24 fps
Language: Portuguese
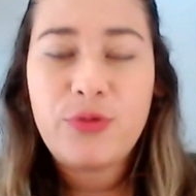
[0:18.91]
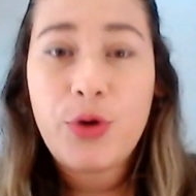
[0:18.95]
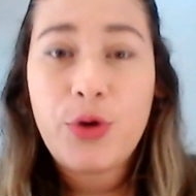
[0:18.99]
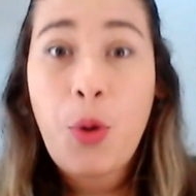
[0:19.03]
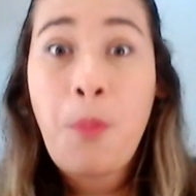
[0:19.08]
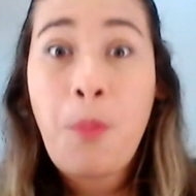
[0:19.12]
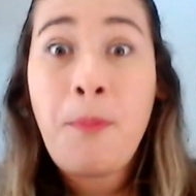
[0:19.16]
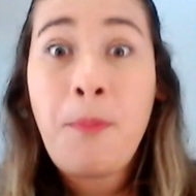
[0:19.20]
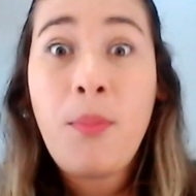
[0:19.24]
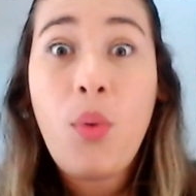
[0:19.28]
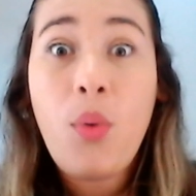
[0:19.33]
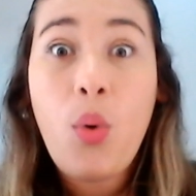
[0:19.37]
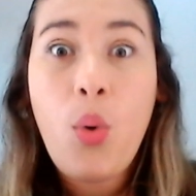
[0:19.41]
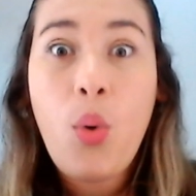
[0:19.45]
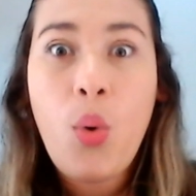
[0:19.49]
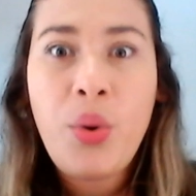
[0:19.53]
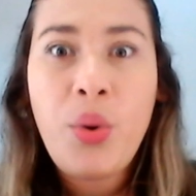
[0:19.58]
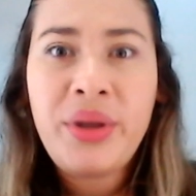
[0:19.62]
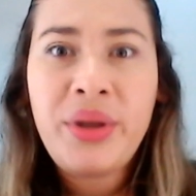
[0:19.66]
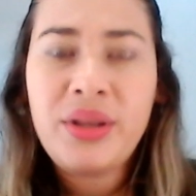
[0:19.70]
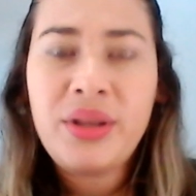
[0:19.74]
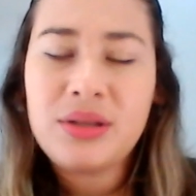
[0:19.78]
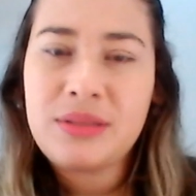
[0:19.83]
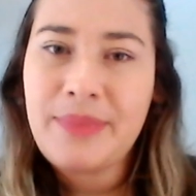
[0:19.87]
Foram
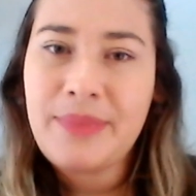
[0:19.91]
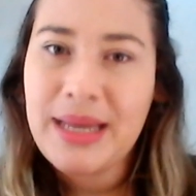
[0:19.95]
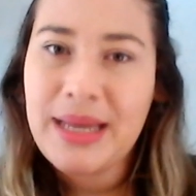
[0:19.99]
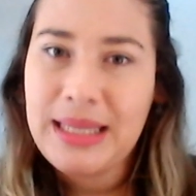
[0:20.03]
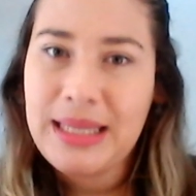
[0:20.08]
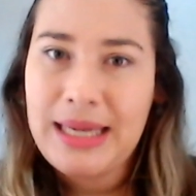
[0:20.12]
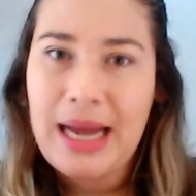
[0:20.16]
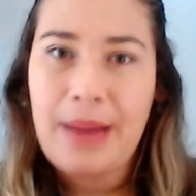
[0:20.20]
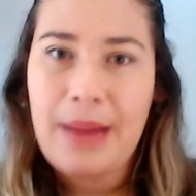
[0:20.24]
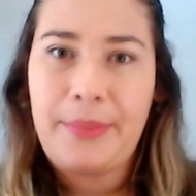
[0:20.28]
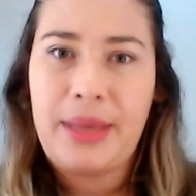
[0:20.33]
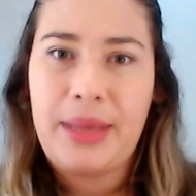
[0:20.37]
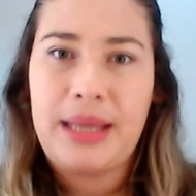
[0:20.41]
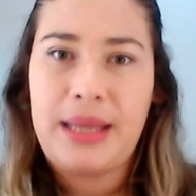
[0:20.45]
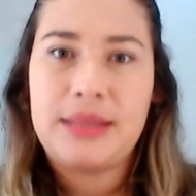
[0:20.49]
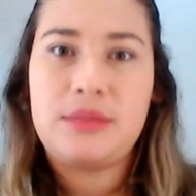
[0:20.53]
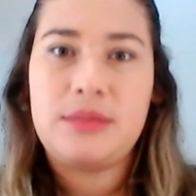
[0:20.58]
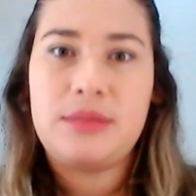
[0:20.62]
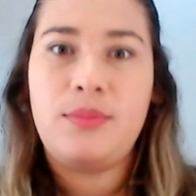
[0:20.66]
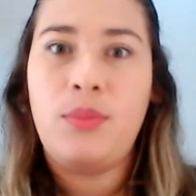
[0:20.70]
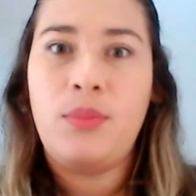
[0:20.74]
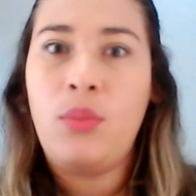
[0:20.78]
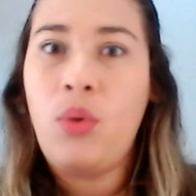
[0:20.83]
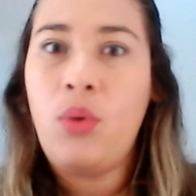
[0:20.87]
muitos
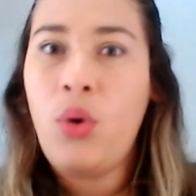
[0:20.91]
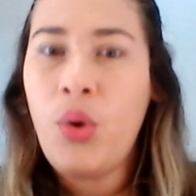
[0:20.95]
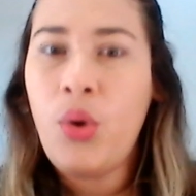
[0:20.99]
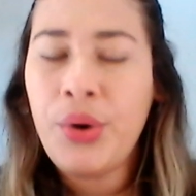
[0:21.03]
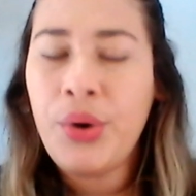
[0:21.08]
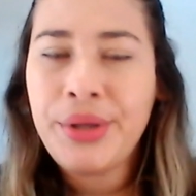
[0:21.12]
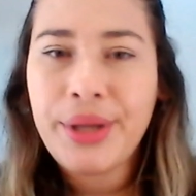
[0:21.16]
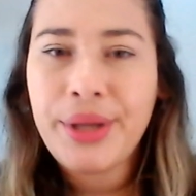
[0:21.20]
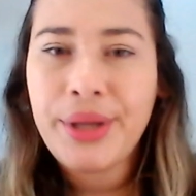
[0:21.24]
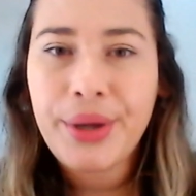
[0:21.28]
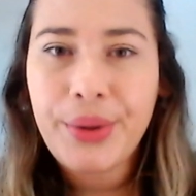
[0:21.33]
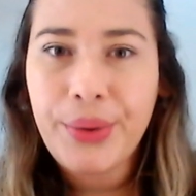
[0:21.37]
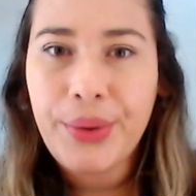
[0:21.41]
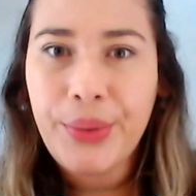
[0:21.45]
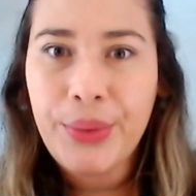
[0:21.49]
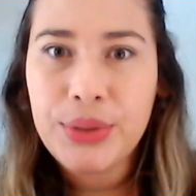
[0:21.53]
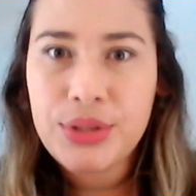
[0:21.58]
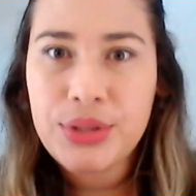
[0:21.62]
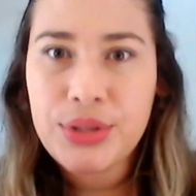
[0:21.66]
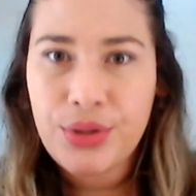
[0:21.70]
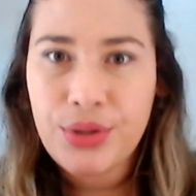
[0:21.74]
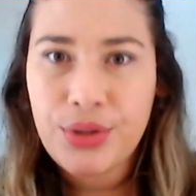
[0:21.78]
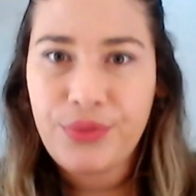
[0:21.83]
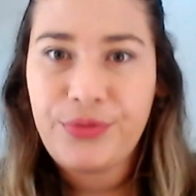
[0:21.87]
medicamentos, muita
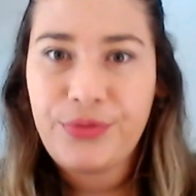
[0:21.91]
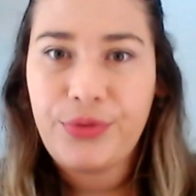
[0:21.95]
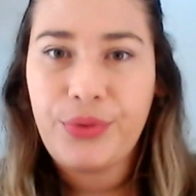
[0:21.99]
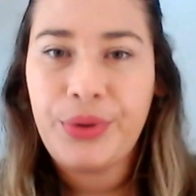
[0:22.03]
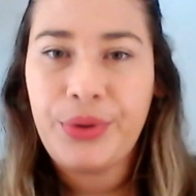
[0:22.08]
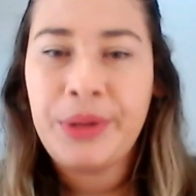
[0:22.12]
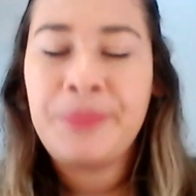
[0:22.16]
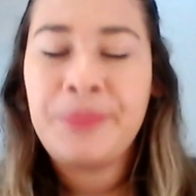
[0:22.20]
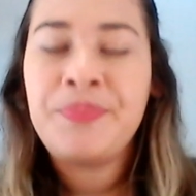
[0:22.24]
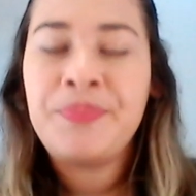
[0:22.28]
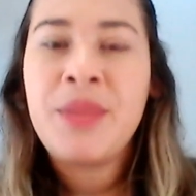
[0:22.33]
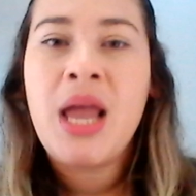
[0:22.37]
coisa, não foi?